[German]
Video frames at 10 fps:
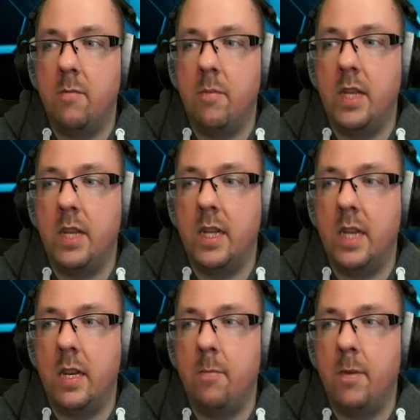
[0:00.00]
mit
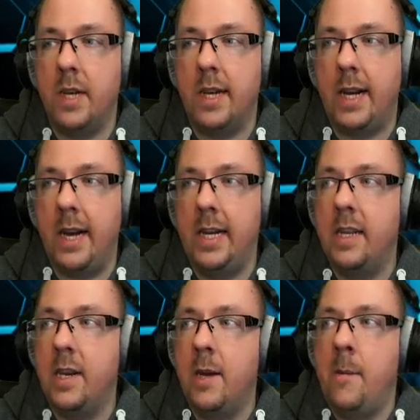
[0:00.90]
dem Guide.
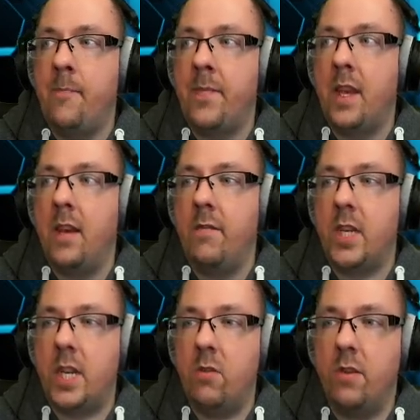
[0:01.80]
Wir
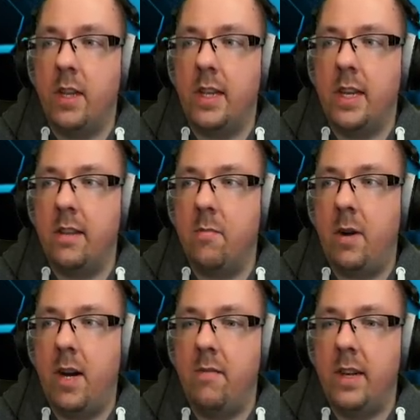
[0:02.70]
schauen uns als erstes mal
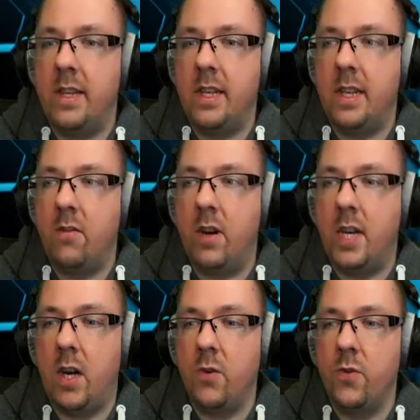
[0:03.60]
an, was ich denn so an
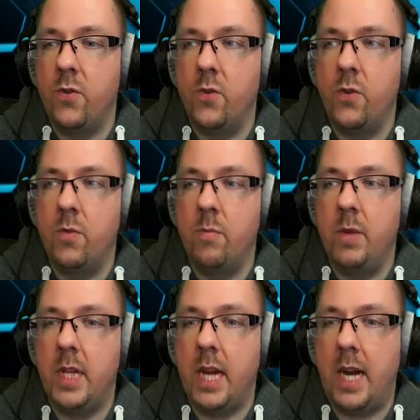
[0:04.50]
Ausrüstung
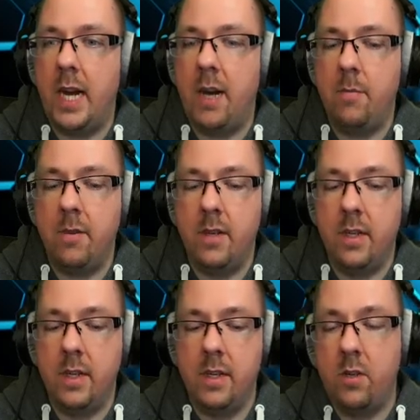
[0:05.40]
mit habe.
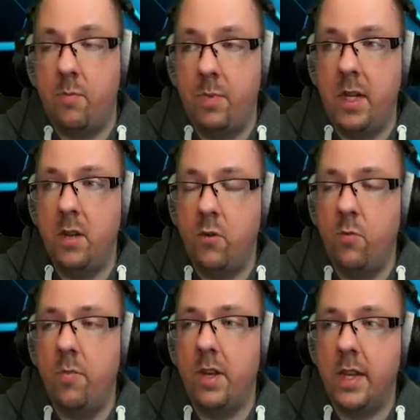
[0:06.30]
Ich spiele
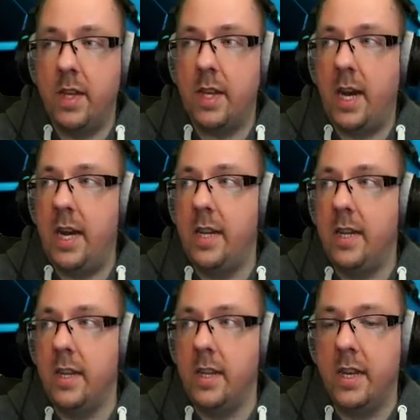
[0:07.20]
übrigens
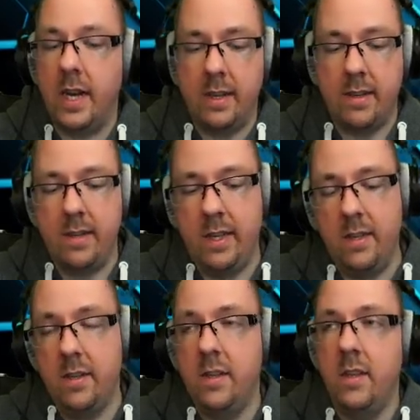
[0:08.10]
einen
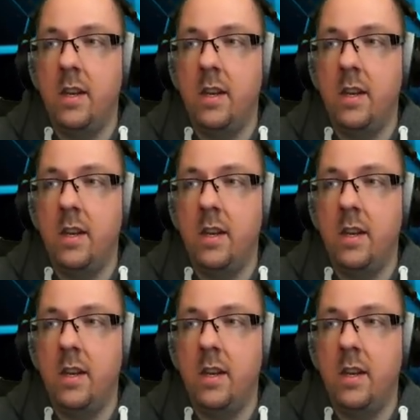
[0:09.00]
Assassinen.